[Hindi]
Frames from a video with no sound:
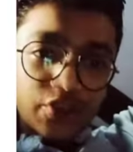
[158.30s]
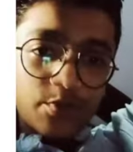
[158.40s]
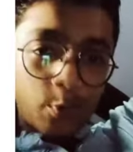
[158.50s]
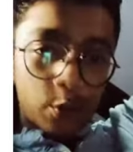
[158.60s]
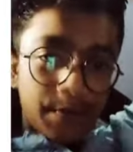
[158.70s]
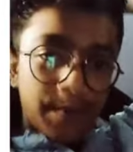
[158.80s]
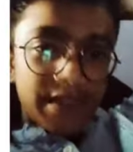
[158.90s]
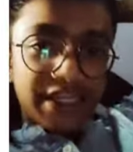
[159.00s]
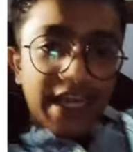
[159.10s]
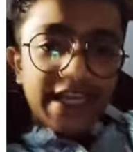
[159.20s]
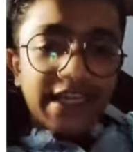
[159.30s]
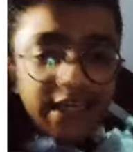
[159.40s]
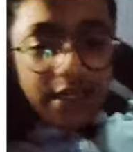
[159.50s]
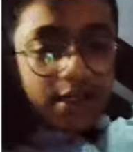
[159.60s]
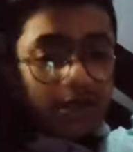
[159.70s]
बॉक्स में मिल जाएगी
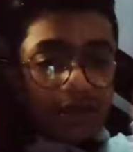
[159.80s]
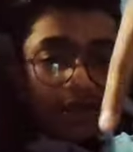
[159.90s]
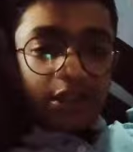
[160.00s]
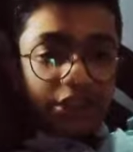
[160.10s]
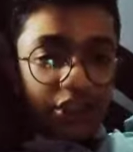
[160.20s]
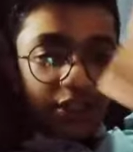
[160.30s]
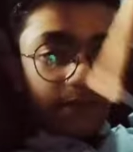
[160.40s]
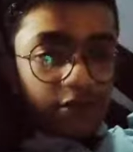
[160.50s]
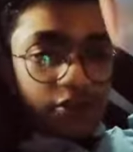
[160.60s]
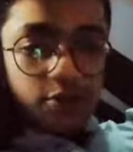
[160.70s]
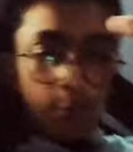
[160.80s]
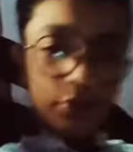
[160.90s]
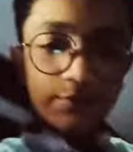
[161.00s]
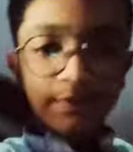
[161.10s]
आ, नीचे डिस्क्रिप्शन बॉक्स में